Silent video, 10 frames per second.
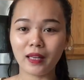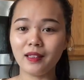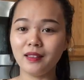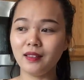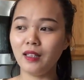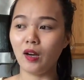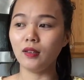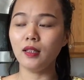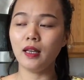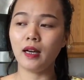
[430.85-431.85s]
tại từ nhỏ
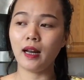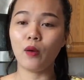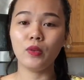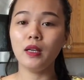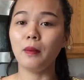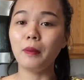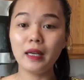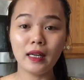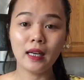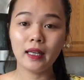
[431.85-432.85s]
tới giờ là hầu như là
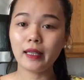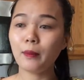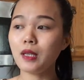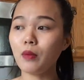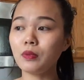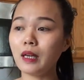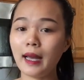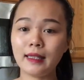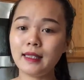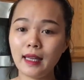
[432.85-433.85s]
Minh chăm sóc từ
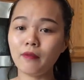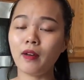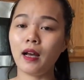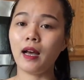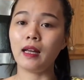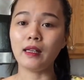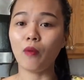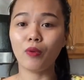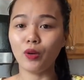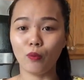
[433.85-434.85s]
A tới Z và ảnh
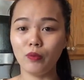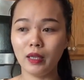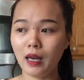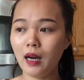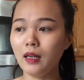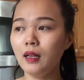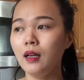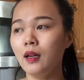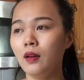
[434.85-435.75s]
không có đụng gì đến.